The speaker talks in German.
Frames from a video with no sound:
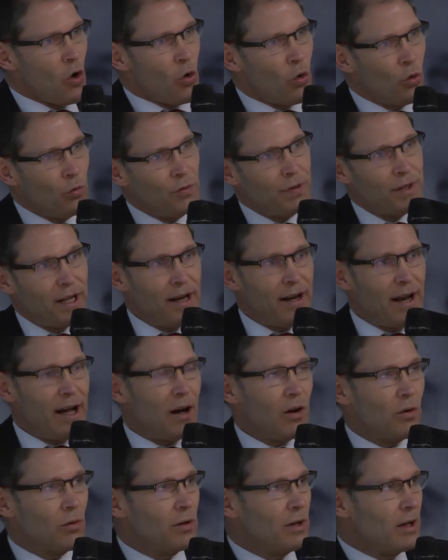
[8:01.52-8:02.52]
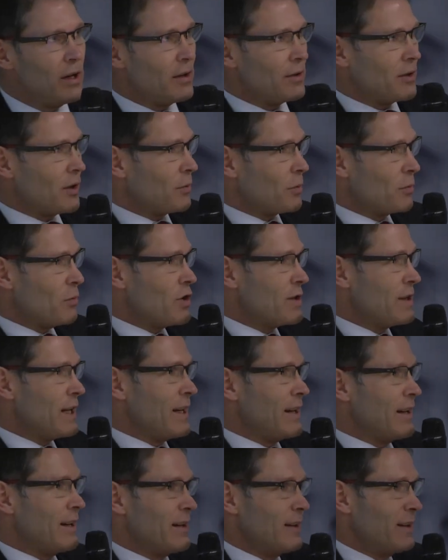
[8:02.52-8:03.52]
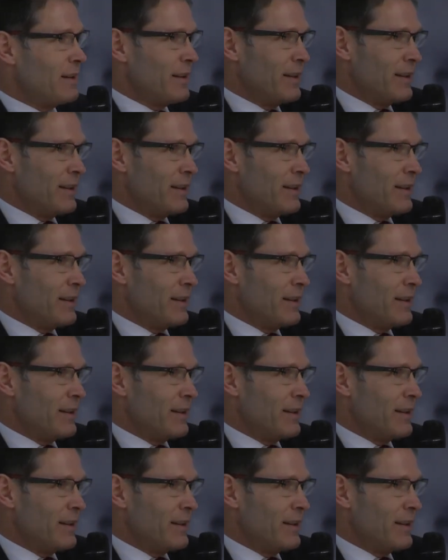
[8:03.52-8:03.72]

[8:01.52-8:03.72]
und dann auch, da muss ich Ihnen